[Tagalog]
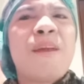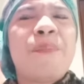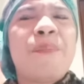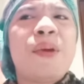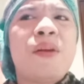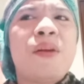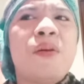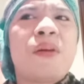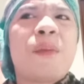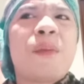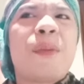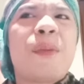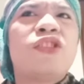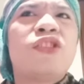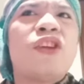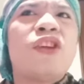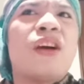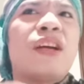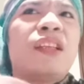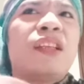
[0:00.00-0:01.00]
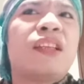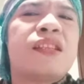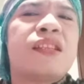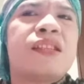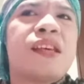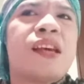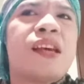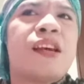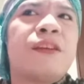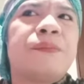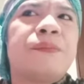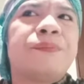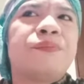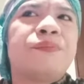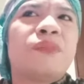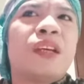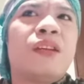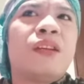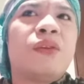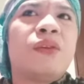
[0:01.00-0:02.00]
Pero kapag chocolate kasi,
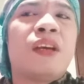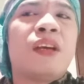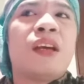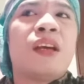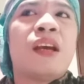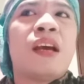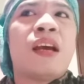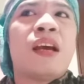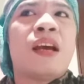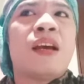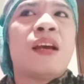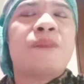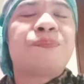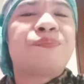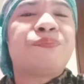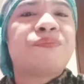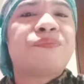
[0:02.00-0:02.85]
ano eh, uh,